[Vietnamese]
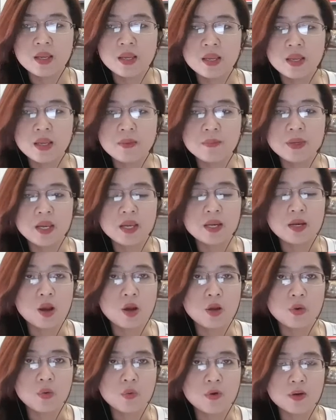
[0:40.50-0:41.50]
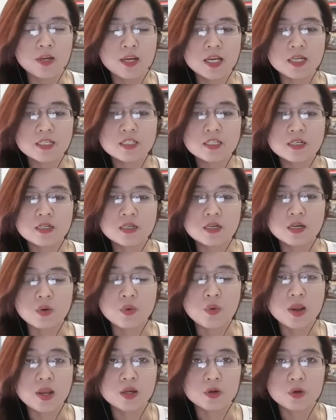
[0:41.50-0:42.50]
Em nghe nói uống cây trinh nữ
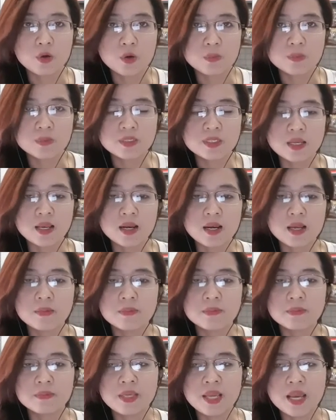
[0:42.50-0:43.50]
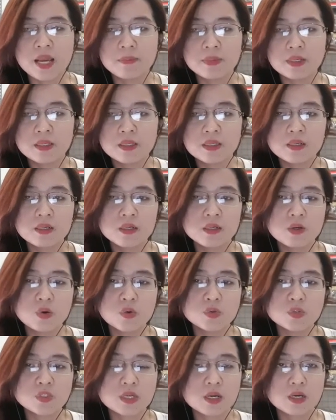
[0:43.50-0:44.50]
hoàng cung sẽ làm giảm kích thước
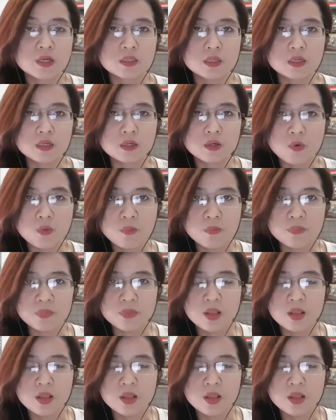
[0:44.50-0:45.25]
u sơ tử cung.